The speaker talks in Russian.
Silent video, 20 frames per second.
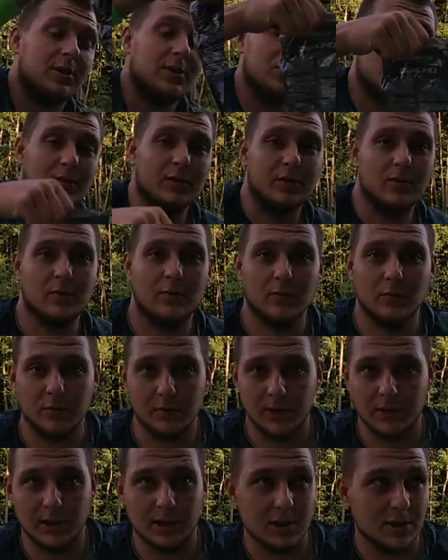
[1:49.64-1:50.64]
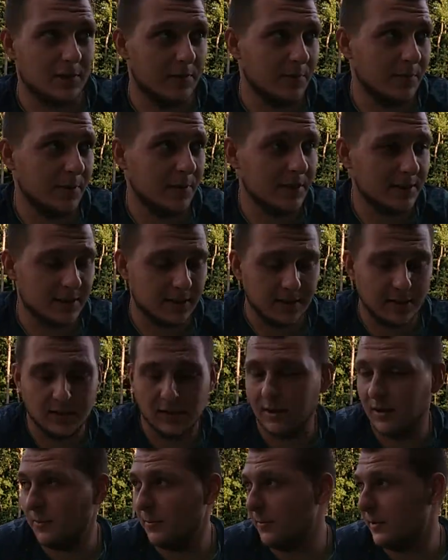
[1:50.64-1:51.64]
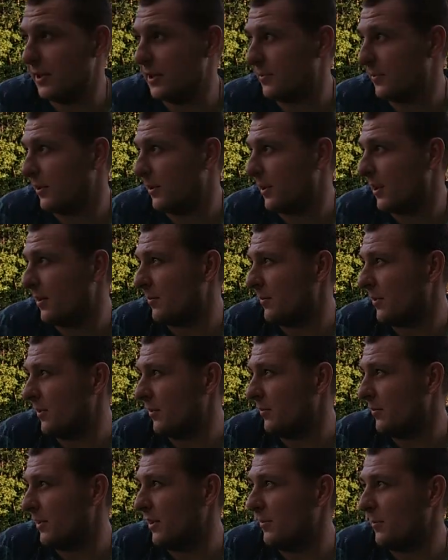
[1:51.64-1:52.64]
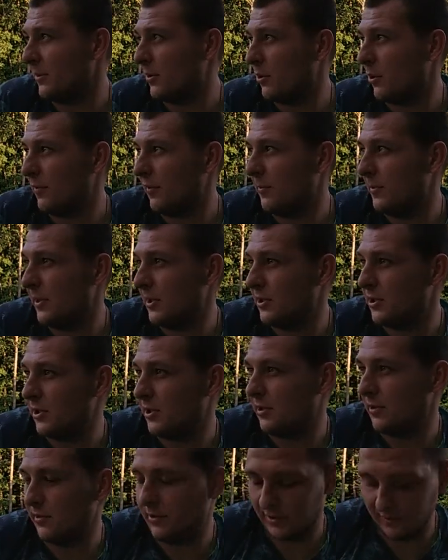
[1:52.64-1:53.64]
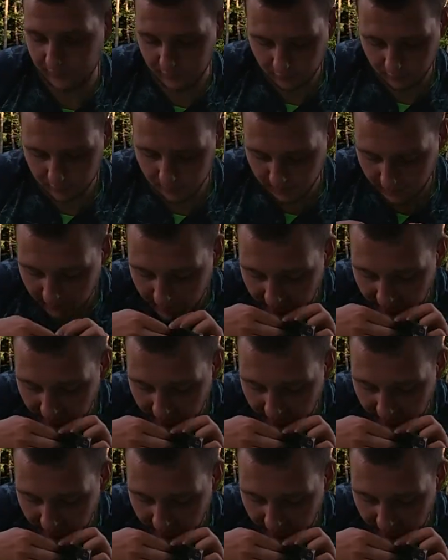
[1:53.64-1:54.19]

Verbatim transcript: нашу основу для нашего пельца. У меня есть полтора миллиметровый пельчик со вкусом